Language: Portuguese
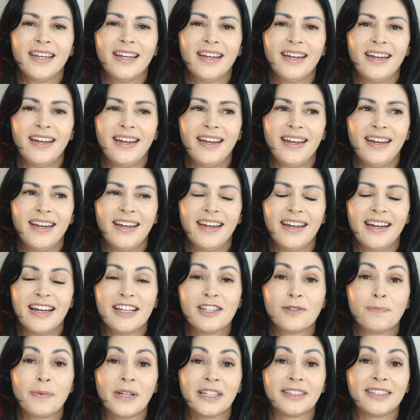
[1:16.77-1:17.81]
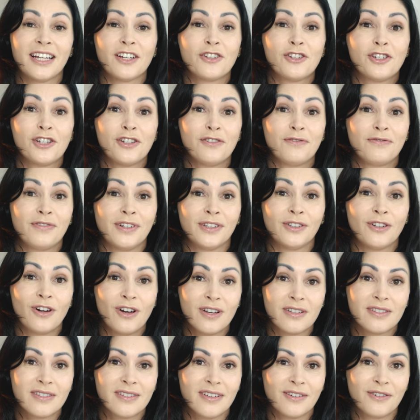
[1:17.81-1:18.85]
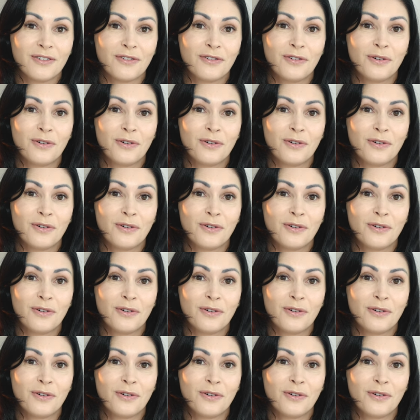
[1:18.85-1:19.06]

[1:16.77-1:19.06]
é, a expectativa, nossa,